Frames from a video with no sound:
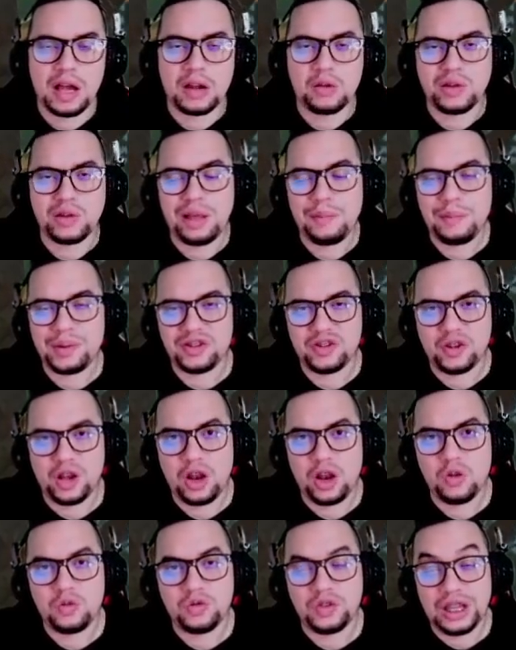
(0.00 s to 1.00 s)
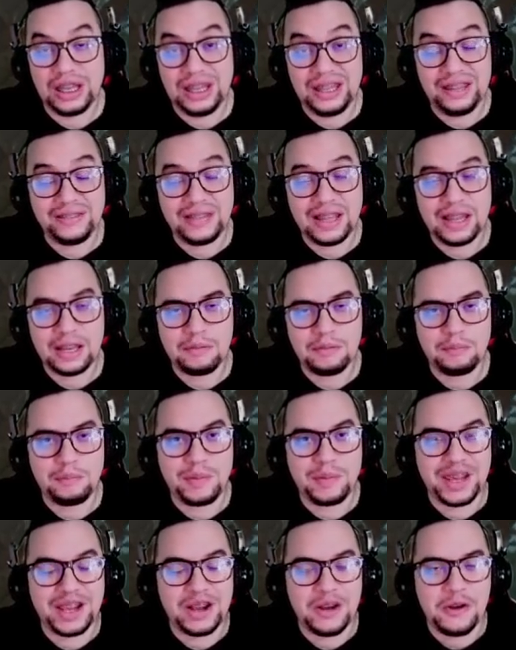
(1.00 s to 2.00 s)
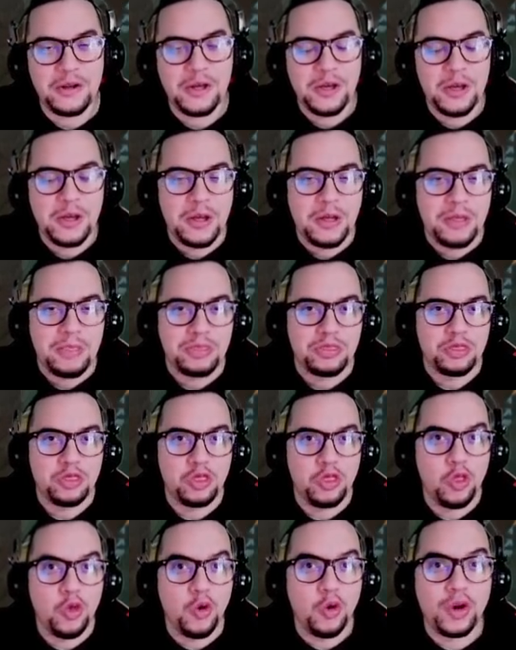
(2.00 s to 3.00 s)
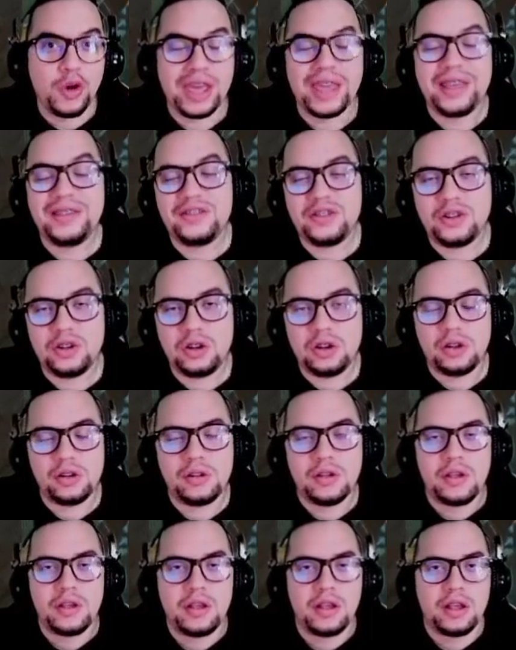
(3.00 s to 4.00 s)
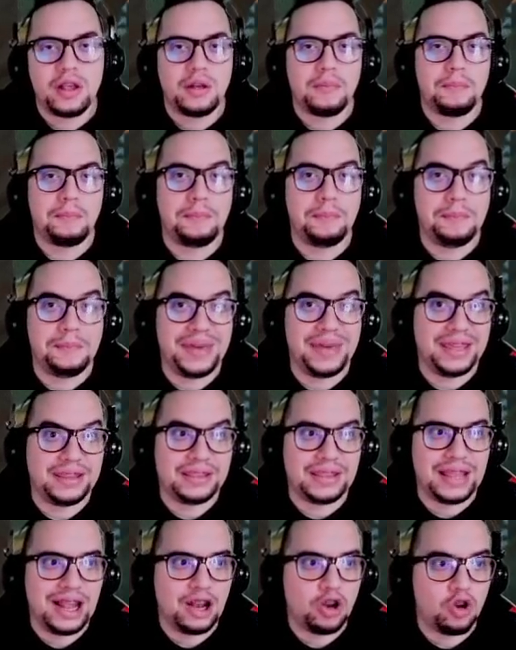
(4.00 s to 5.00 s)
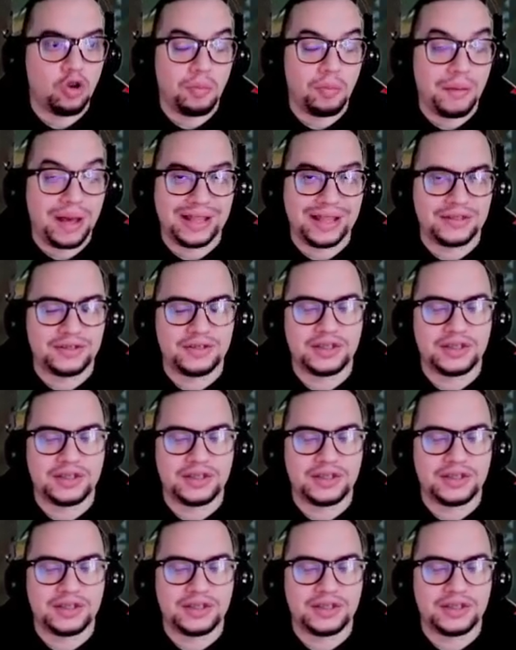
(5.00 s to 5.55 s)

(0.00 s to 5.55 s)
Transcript: Algunas personas lo utilizan, pero no es meta lo más.